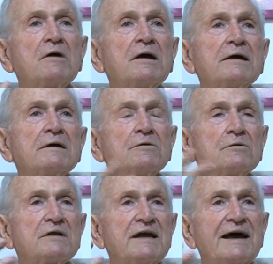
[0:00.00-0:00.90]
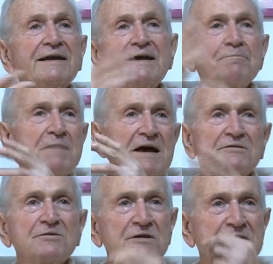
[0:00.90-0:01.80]
erano tre anni e
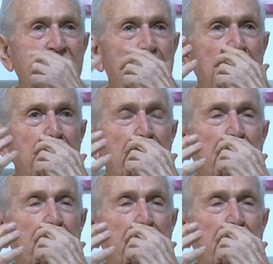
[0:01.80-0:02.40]
mezzo diciamo